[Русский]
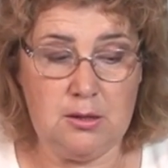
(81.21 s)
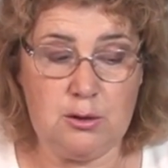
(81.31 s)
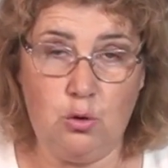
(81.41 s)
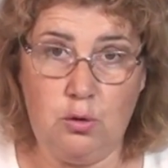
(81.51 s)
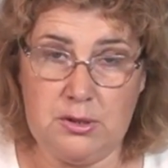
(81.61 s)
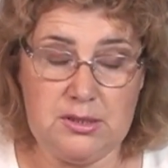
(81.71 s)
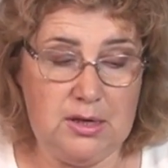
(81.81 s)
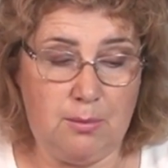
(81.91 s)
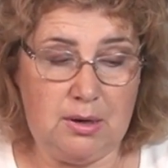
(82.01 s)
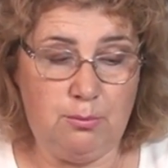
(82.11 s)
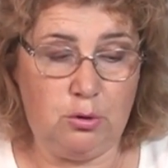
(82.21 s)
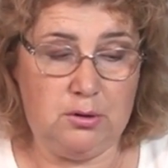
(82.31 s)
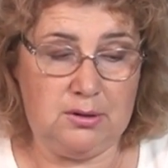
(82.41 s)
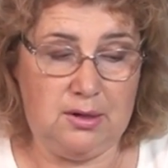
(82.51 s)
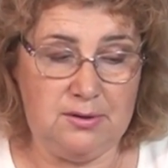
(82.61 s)
стоимость
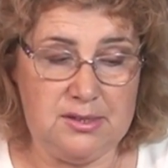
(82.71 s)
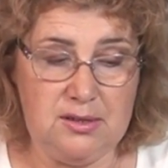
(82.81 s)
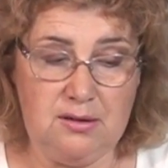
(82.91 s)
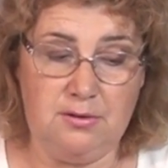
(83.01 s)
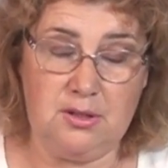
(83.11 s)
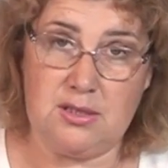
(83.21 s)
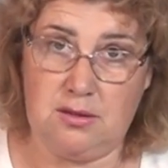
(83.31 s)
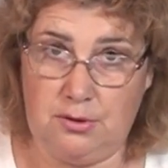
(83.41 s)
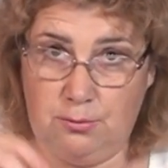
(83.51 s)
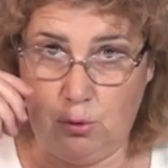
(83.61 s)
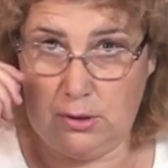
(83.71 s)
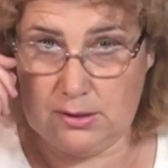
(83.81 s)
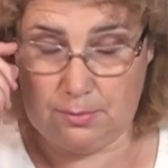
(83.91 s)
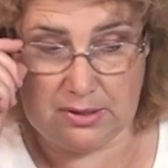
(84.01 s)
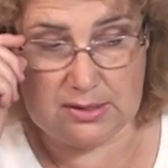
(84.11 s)
необработанной древесины выросла вдвое
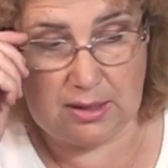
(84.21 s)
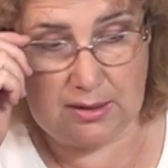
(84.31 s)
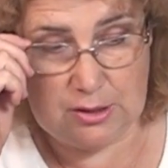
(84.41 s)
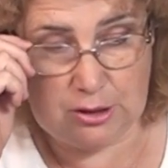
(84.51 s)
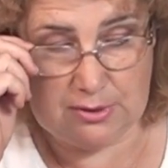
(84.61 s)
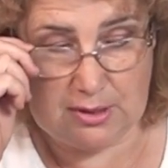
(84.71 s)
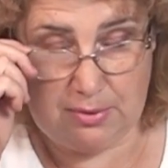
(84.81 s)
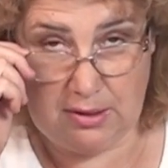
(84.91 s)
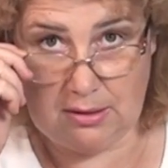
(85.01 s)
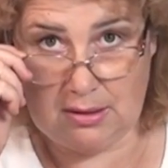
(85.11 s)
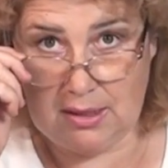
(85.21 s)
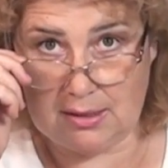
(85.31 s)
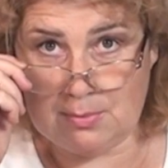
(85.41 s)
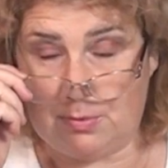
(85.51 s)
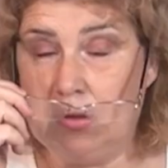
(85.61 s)
из-за предстоящего запрета на
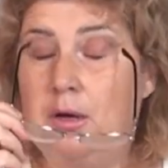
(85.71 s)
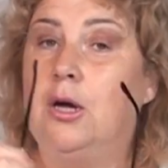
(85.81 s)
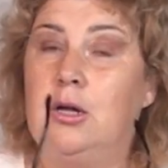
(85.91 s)
экспорт.